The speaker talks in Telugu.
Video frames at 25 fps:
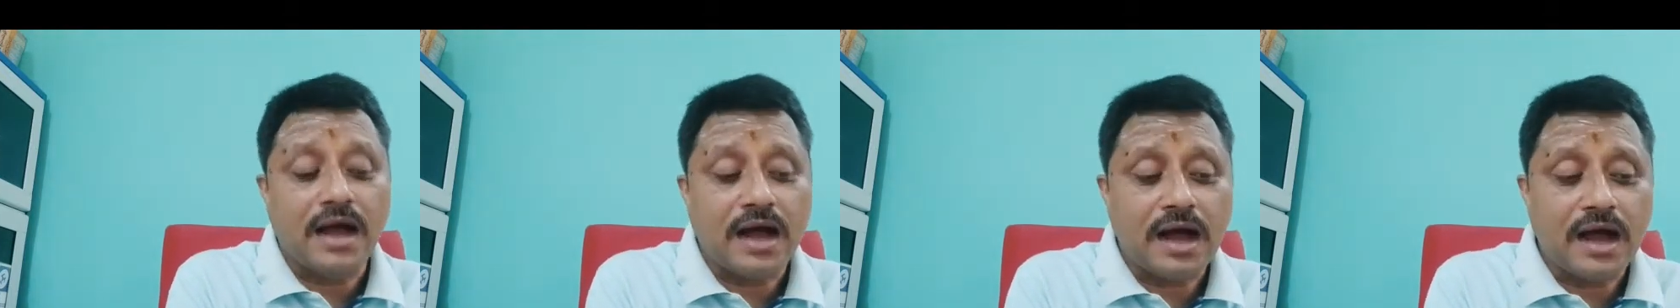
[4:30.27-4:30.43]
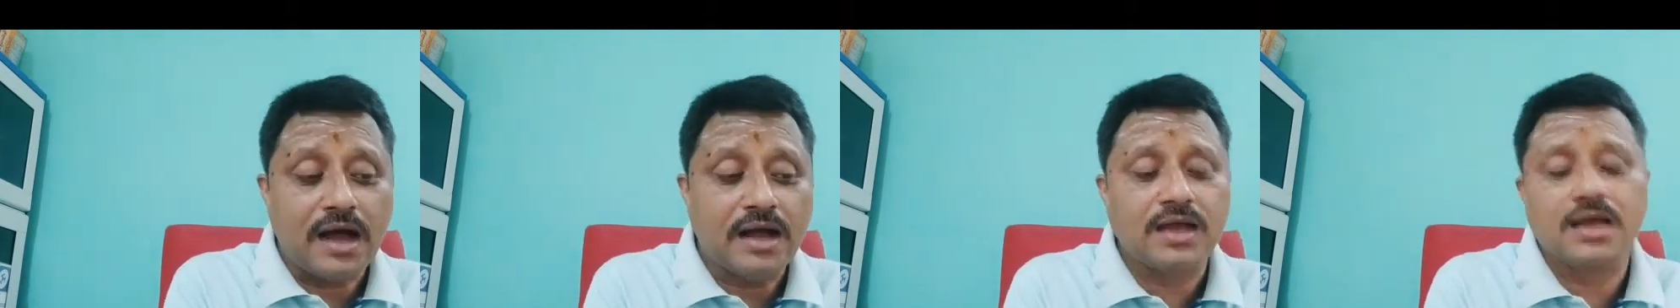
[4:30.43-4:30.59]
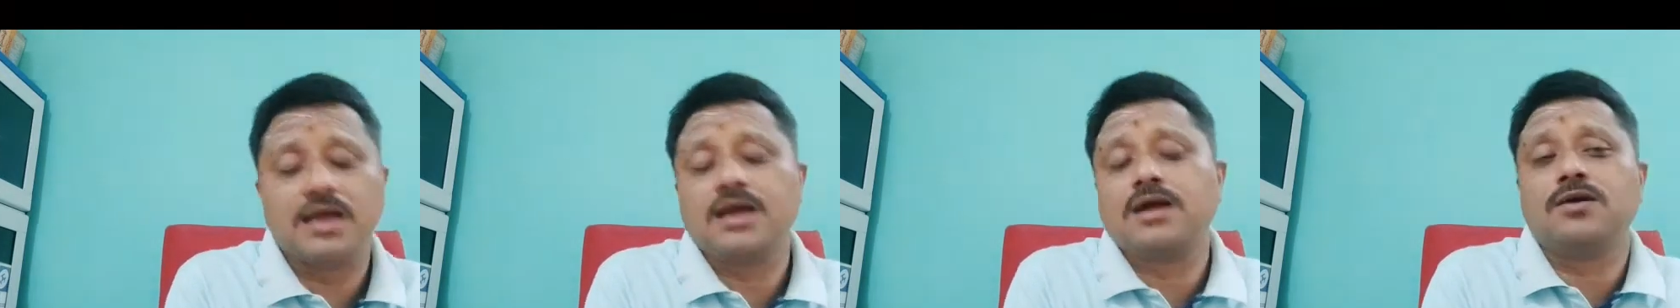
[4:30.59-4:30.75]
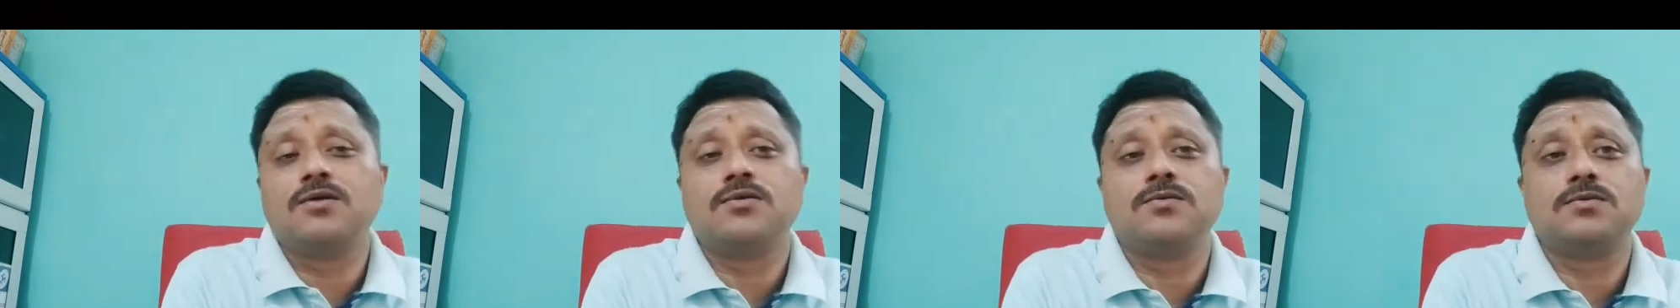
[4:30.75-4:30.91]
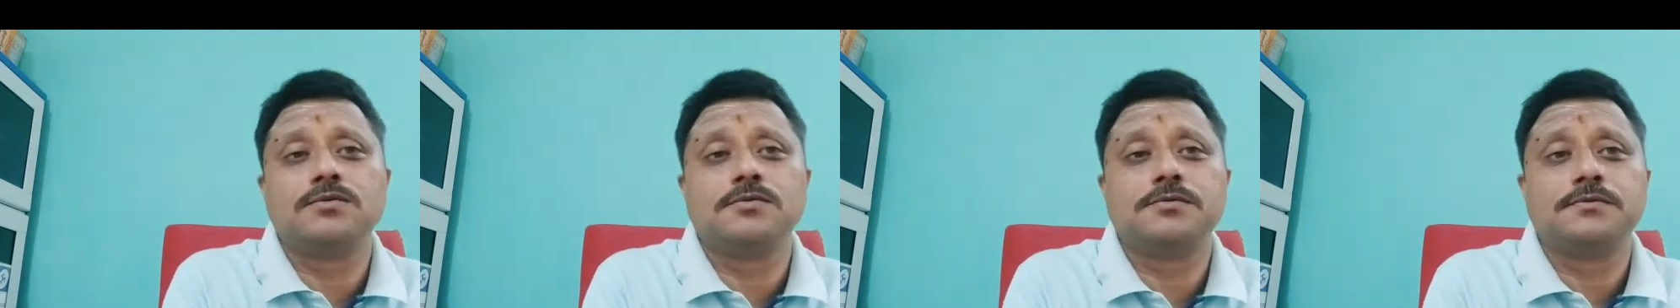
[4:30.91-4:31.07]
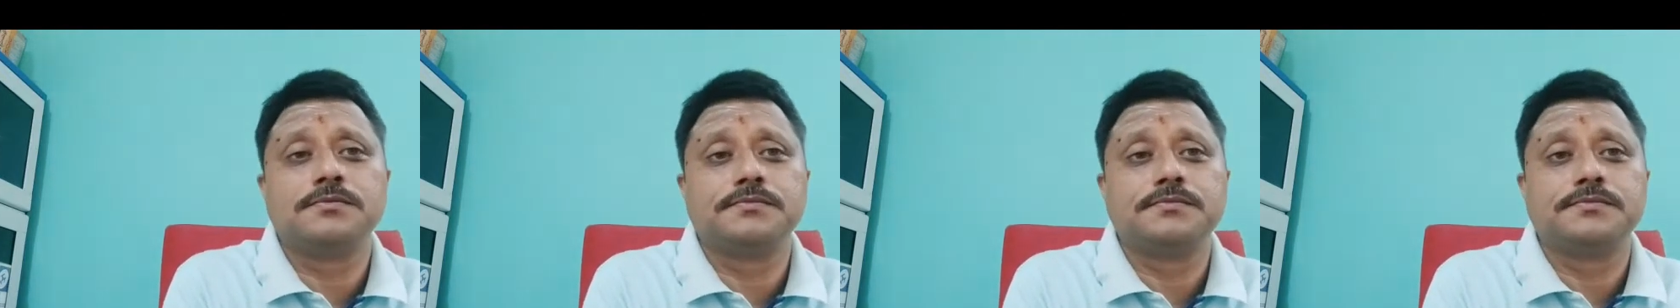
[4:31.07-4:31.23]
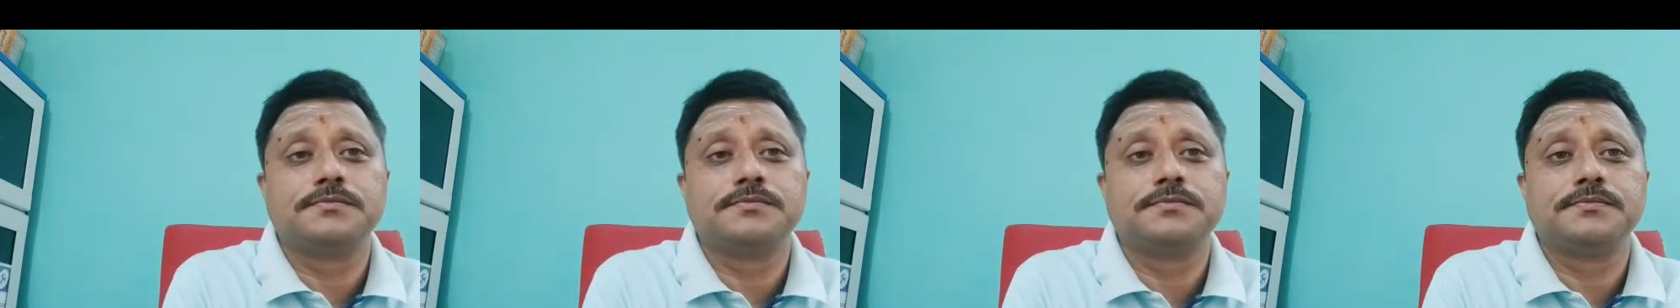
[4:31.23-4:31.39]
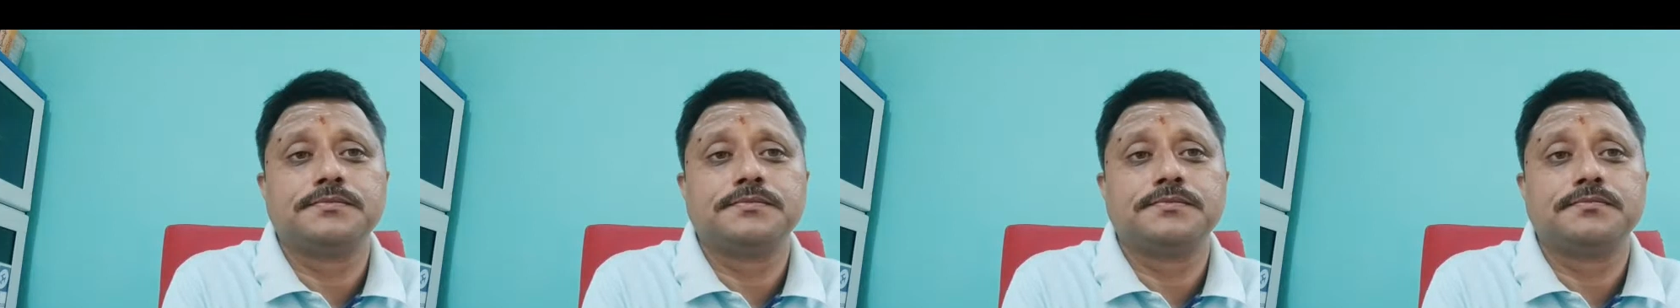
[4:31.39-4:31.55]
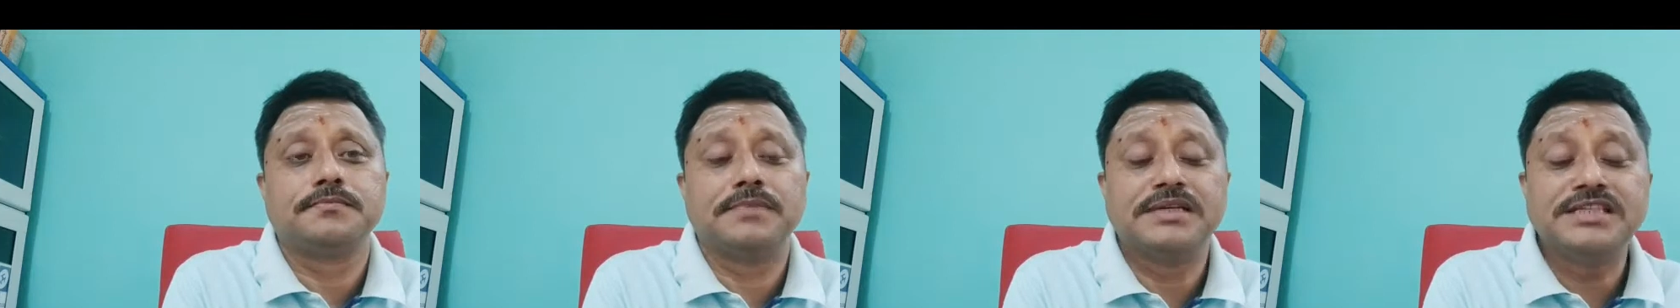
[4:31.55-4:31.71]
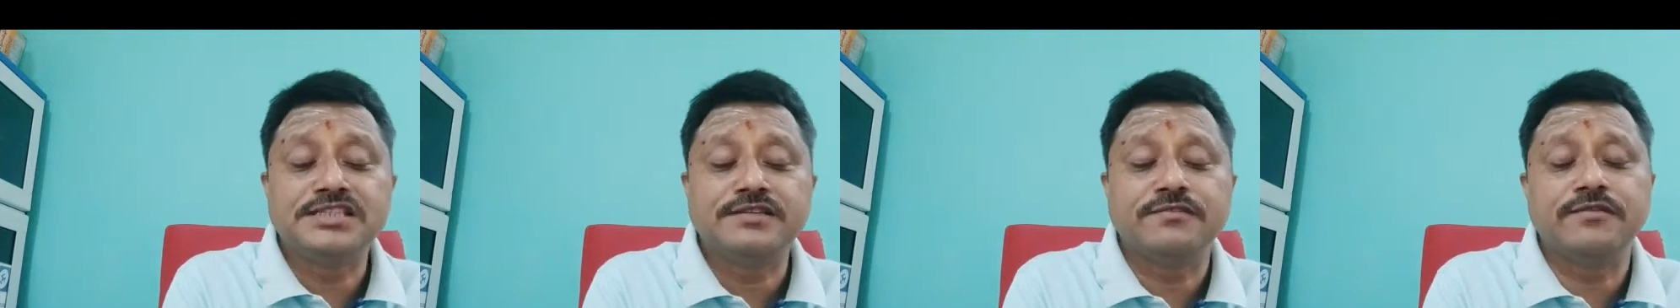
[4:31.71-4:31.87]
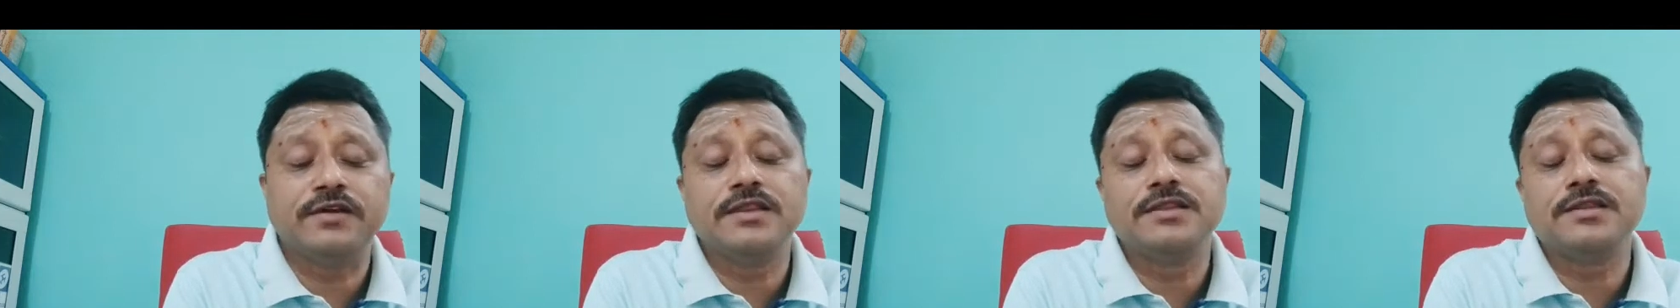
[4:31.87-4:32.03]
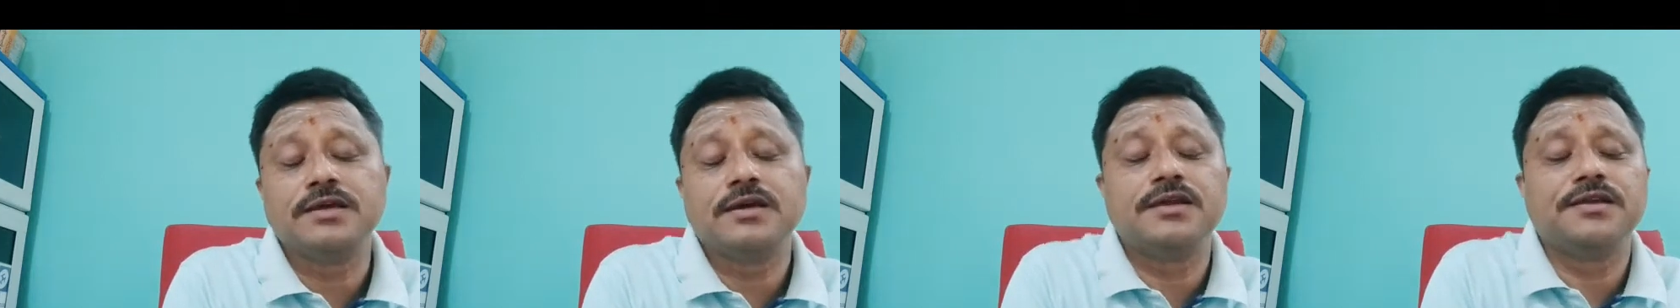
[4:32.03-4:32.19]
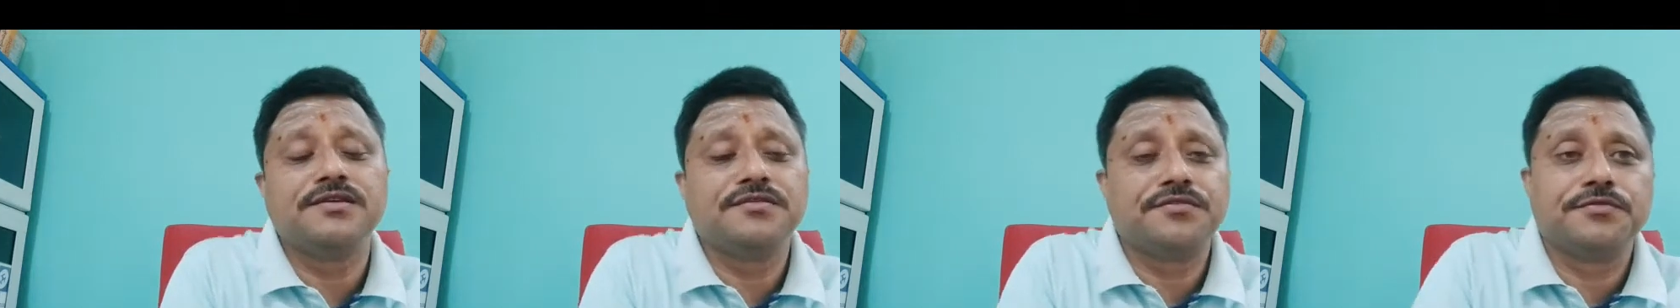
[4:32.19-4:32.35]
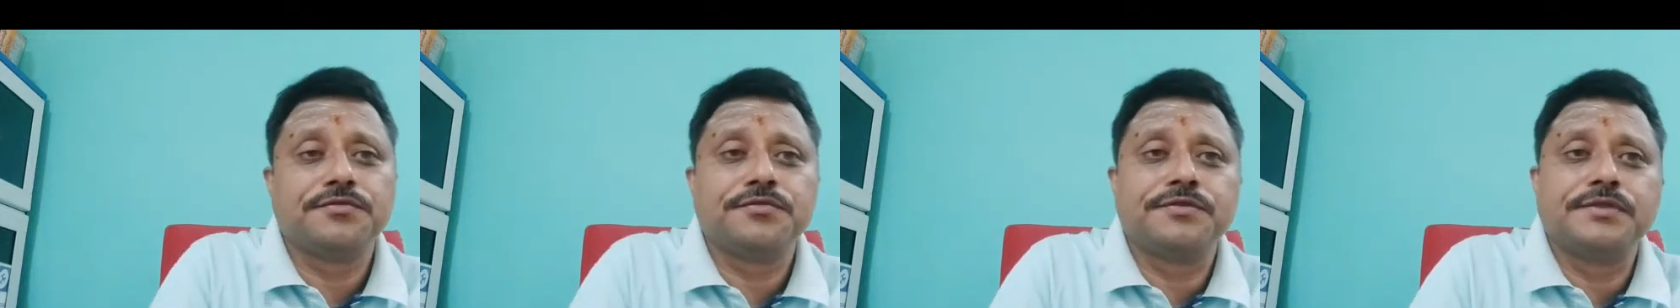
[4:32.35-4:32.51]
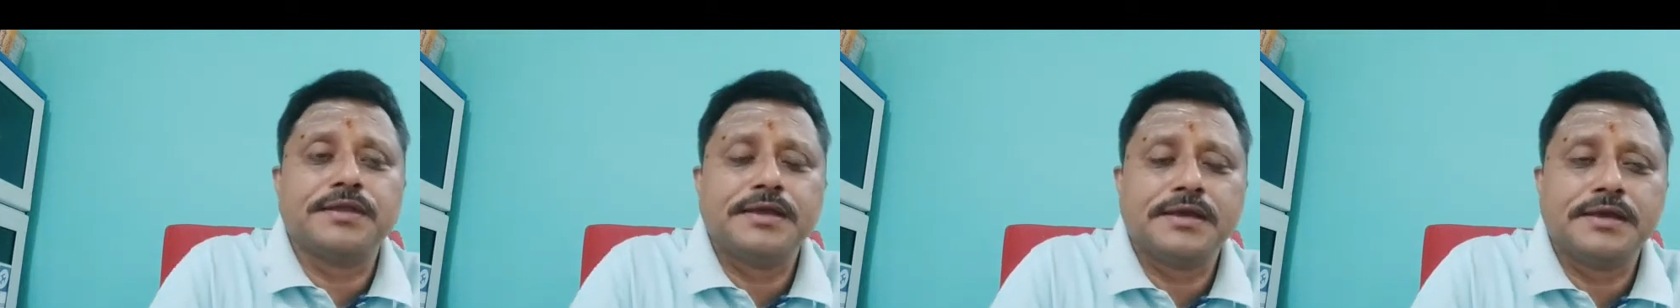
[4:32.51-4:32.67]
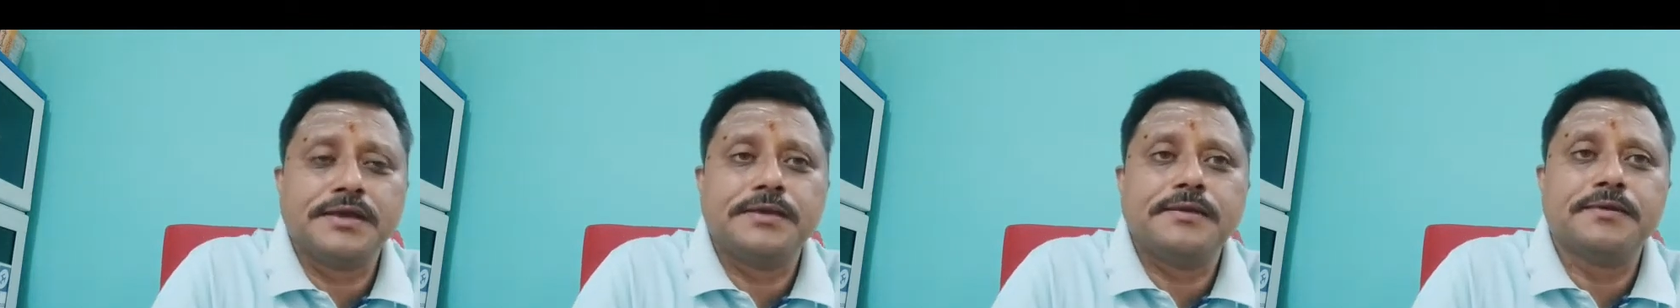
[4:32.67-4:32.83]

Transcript: ఆ గ్రహం మంచి ఫలితాలు ఇస్తుంది